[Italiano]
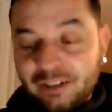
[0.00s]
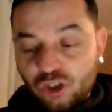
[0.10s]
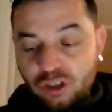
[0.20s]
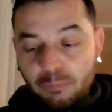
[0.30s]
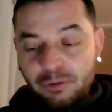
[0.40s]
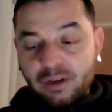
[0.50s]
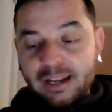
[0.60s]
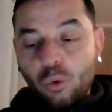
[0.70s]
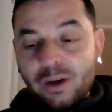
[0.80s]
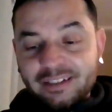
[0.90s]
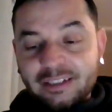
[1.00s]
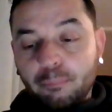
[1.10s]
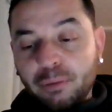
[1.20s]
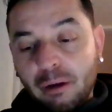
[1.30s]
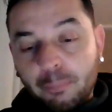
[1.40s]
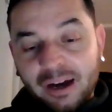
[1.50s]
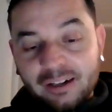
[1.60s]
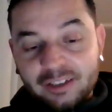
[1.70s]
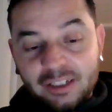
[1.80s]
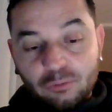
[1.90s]
a zio Paperone. In questa prima
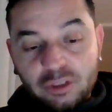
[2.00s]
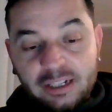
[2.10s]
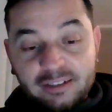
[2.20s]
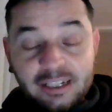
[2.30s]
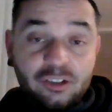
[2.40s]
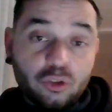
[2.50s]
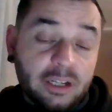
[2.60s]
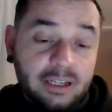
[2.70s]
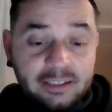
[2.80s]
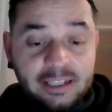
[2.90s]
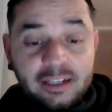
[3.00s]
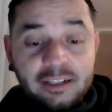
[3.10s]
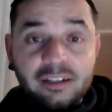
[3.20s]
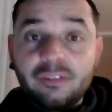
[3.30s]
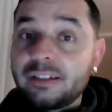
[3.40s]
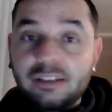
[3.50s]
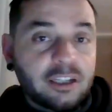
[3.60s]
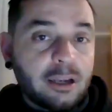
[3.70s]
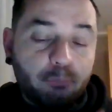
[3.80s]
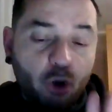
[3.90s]
parte, devo dire, sia storia che disegni di Silvia
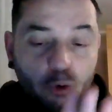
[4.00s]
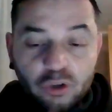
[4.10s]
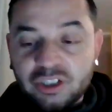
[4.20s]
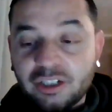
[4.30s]
Zicche, promossa al